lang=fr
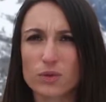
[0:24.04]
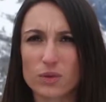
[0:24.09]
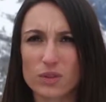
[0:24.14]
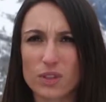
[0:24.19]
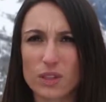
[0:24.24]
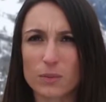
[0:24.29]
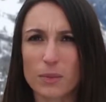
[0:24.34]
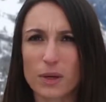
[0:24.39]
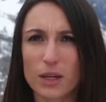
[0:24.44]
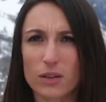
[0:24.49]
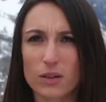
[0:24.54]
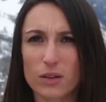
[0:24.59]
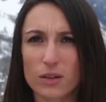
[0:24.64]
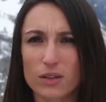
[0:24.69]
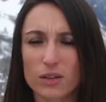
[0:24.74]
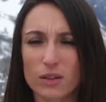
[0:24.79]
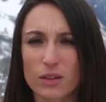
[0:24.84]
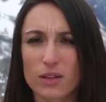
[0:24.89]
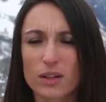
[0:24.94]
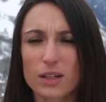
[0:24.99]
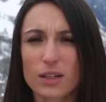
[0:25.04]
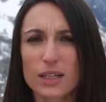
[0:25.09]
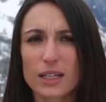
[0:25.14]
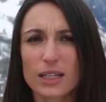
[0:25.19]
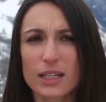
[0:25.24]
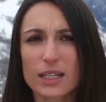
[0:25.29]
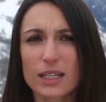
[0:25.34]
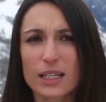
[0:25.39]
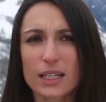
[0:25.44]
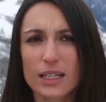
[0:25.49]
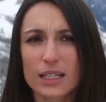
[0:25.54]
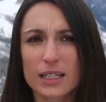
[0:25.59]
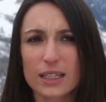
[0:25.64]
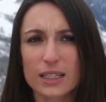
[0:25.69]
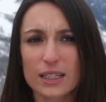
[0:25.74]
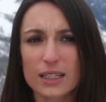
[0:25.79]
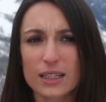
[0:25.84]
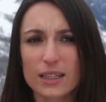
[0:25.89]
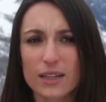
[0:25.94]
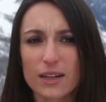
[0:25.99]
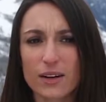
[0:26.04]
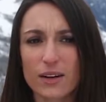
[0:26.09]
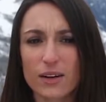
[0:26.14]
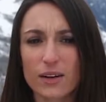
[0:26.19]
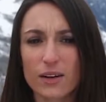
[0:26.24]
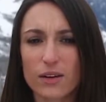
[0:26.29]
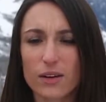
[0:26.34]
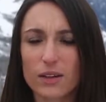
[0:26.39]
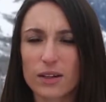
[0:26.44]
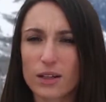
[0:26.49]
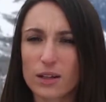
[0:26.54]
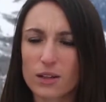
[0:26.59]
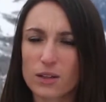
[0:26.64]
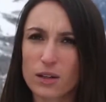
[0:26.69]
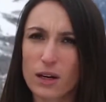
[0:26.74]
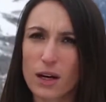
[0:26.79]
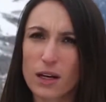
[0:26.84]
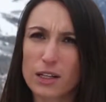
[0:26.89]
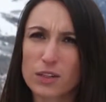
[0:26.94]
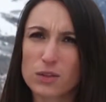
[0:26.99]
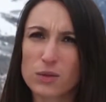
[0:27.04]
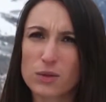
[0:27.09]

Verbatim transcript: sur cette période. Et, euh, à la